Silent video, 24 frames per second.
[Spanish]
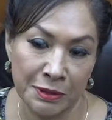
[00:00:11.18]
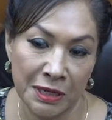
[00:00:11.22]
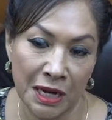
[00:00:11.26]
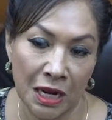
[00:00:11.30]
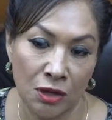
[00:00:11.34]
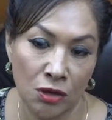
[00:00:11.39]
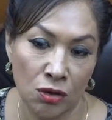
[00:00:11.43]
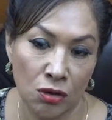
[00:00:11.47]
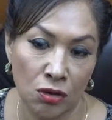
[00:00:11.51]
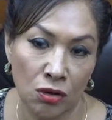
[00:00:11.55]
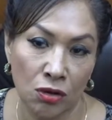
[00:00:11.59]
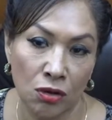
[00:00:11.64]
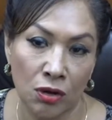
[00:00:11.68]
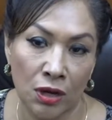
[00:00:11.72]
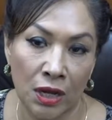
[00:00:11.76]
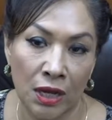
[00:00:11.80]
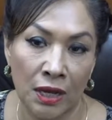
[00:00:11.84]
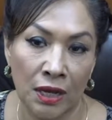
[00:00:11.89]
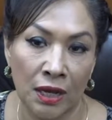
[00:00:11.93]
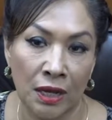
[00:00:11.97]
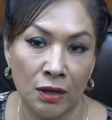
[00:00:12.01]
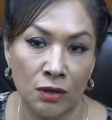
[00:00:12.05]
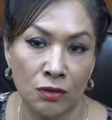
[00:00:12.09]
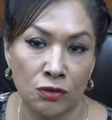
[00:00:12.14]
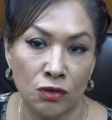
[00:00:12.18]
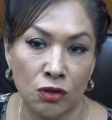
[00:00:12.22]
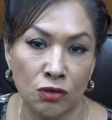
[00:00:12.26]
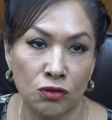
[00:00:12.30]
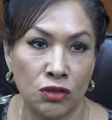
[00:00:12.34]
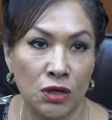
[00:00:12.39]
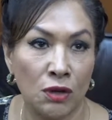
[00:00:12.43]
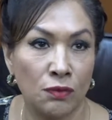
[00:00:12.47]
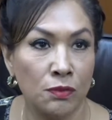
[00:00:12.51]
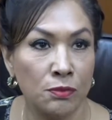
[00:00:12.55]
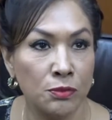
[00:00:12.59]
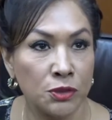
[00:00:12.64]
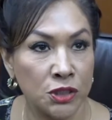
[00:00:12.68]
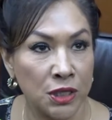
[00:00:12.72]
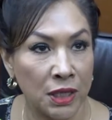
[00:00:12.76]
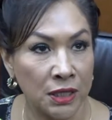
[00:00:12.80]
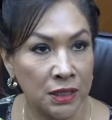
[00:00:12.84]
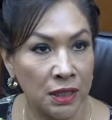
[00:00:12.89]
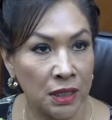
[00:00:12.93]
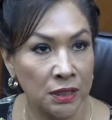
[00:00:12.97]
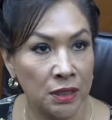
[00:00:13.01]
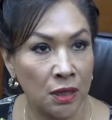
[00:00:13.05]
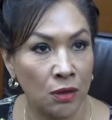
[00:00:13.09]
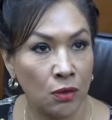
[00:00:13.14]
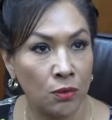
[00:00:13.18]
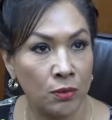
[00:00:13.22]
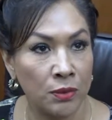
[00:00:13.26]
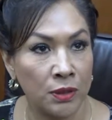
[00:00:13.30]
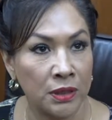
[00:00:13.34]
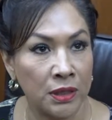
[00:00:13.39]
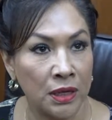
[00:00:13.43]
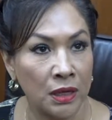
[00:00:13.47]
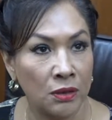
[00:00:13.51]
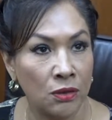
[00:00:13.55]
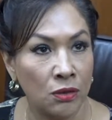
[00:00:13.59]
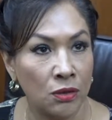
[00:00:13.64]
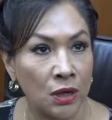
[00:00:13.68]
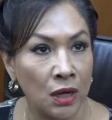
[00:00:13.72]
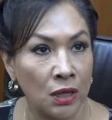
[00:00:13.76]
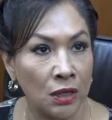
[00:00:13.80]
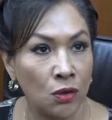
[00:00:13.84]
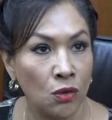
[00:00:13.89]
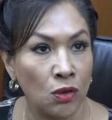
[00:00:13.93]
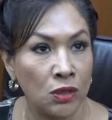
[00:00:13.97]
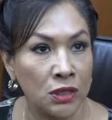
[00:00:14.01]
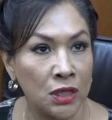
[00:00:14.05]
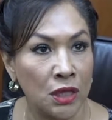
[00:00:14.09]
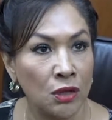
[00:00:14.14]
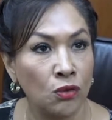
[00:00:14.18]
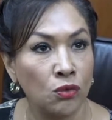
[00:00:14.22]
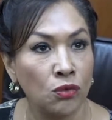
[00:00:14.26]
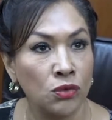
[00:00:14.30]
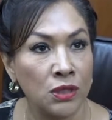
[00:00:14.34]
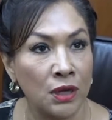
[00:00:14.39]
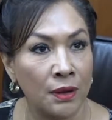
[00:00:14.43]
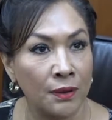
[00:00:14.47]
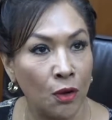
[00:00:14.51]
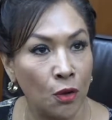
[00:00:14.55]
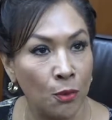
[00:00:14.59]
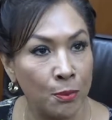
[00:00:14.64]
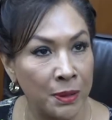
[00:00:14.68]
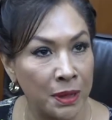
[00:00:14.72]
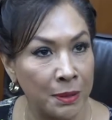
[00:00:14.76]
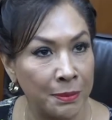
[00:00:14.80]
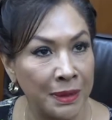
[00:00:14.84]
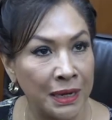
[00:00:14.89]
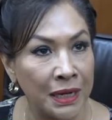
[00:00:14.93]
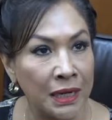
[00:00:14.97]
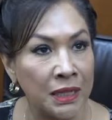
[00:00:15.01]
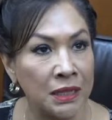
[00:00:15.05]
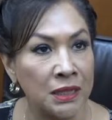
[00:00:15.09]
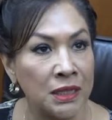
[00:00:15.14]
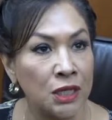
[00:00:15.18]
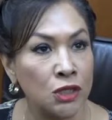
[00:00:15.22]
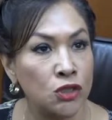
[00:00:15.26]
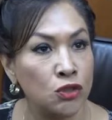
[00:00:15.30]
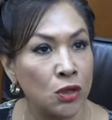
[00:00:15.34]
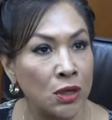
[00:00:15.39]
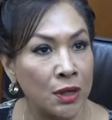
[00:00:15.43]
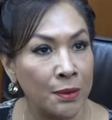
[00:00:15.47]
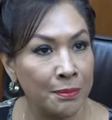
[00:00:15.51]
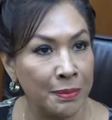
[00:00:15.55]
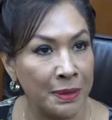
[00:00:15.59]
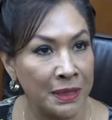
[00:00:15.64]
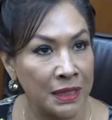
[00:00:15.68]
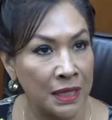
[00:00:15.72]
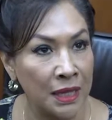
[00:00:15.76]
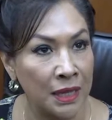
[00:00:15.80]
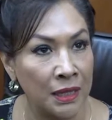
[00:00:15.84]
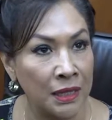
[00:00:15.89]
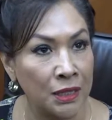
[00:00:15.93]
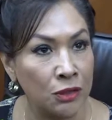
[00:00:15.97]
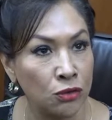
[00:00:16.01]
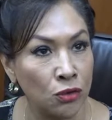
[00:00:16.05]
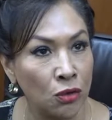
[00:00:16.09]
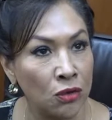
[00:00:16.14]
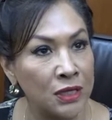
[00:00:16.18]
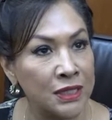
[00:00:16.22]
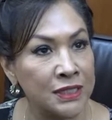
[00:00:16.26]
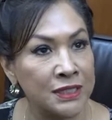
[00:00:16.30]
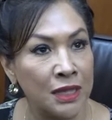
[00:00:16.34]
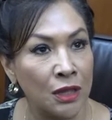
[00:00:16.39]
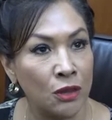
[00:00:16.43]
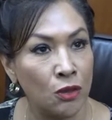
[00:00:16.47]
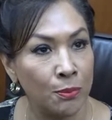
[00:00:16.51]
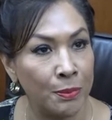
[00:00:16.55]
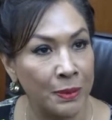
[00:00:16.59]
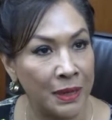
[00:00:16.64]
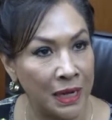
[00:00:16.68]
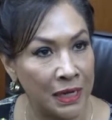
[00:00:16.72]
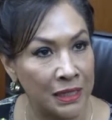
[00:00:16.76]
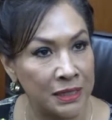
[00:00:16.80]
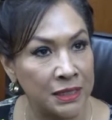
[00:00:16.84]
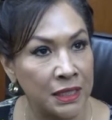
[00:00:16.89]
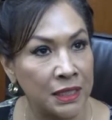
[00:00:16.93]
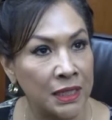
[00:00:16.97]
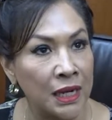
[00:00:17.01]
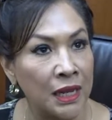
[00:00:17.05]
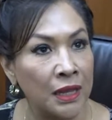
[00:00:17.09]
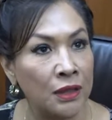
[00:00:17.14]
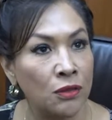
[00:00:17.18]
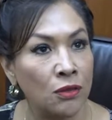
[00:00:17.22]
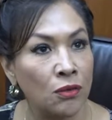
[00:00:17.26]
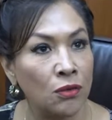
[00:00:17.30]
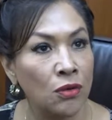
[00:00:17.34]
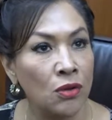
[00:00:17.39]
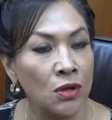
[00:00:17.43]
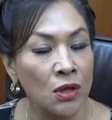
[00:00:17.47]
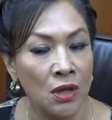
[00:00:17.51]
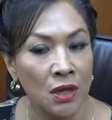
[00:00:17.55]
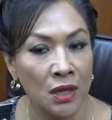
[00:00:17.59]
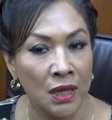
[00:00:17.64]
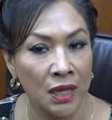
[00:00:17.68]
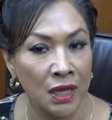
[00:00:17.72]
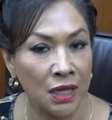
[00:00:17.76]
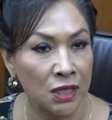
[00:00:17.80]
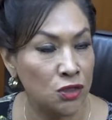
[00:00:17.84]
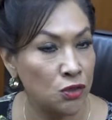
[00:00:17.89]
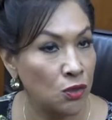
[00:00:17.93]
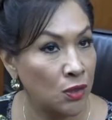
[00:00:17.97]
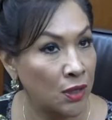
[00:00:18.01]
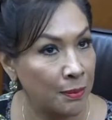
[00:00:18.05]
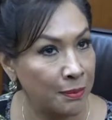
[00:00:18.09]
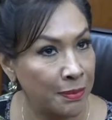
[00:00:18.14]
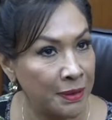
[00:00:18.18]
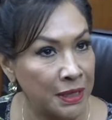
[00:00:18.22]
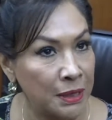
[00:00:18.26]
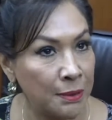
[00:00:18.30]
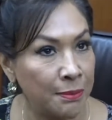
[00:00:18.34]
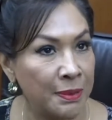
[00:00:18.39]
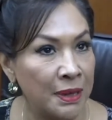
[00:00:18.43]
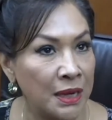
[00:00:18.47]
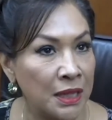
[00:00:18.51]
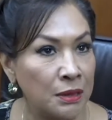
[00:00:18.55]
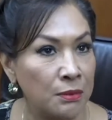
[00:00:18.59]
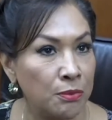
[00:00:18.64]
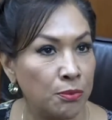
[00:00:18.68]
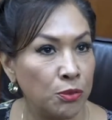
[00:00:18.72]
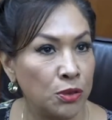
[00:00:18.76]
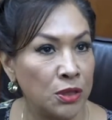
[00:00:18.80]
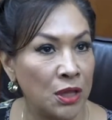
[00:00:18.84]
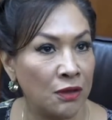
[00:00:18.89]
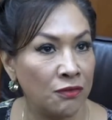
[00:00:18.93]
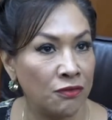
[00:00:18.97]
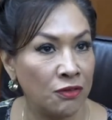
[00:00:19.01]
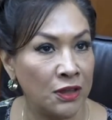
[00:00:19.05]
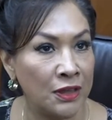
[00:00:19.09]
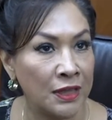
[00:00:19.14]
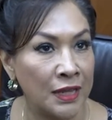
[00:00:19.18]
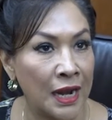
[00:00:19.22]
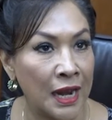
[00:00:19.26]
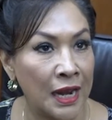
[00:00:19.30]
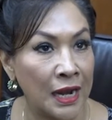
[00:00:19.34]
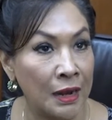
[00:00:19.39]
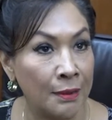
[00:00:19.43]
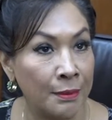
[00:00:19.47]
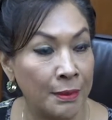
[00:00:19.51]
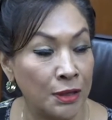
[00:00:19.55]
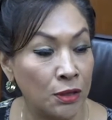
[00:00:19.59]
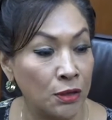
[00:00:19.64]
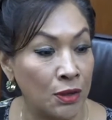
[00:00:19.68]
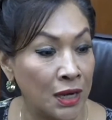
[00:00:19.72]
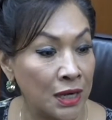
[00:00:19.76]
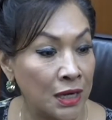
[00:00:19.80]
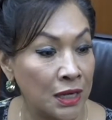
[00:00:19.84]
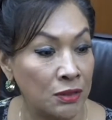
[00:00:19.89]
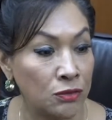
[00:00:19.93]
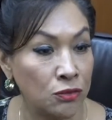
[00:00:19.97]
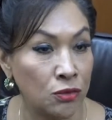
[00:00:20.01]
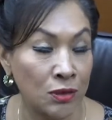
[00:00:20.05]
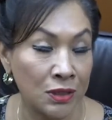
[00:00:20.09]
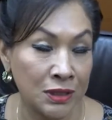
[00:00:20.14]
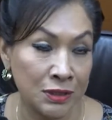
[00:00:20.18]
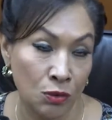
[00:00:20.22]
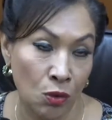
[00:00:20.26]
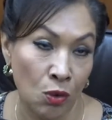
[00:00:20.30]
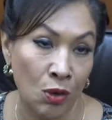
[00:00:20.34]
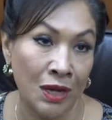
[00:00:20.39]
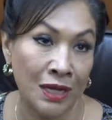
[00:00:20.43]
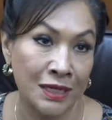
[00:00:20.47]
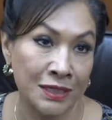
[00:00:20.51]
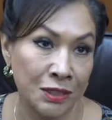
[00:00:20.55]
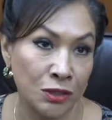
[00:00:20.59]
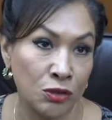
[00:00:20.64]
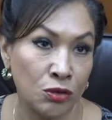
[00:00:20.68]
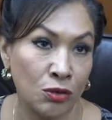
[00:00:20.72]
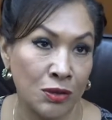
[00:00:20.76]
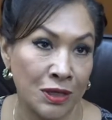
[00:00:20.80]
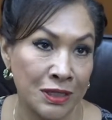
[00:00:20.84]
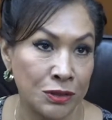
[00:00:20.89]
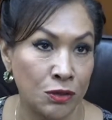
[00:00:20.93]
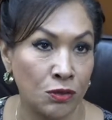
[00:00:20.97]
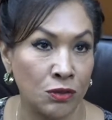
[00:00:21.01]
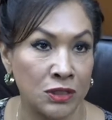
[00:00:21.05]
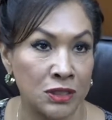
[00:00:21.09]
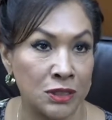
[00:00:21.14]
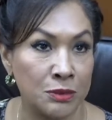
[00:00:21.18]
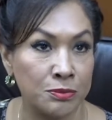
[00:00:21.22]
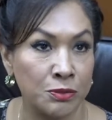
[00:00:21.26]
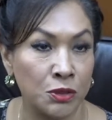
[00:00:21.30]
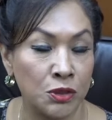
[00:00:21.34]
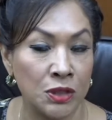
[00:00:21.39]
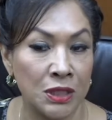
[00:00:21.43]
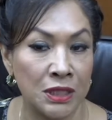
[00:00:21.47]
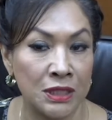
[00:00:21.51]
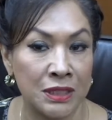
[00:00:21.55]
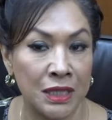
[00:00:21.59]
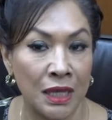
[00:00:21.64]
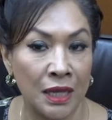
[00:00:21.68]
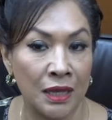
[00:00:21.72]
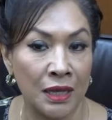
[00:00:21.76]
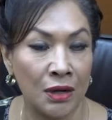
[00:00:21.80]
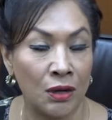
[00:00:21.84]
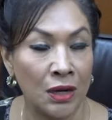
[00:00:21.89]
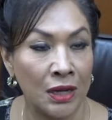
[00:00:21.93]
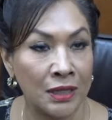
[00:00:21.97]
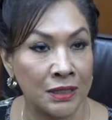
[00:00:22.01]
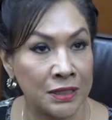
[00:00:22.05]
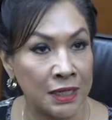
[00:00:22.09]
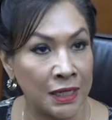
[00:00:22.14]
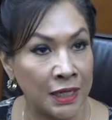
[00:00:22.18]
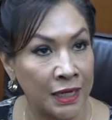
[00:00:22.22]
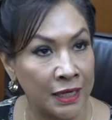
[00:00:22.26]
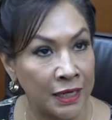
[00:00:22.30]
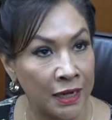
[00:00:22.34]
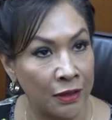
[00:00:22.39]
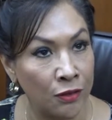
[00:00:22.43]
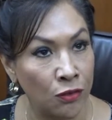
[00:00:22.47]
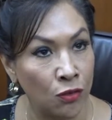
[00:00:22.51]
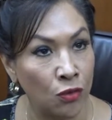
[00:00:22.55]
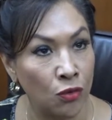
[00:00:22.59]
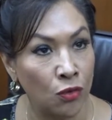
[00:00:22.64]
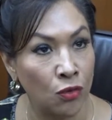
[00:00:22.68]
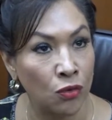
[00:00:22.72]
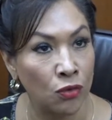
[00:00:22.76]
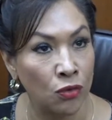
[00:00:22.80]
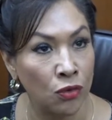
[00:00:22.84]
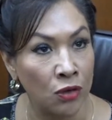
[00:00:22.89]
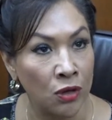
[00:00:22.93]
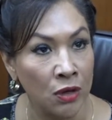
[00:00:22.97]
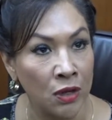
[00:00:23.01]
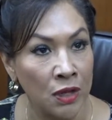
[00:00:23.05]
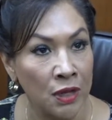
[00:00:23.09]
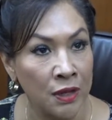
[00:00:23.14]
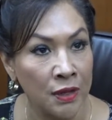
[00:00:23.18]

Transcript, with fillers: mira, yo creo que nosotros ya fuimos candidata a gobernadora, yo tengo un trabajo permanente, he hecho campaña en todo el estado para el Senado, he hecho campaña para diputada federal, la mayoría, la, todas o casi todas con excepción de esta, las he ganado con,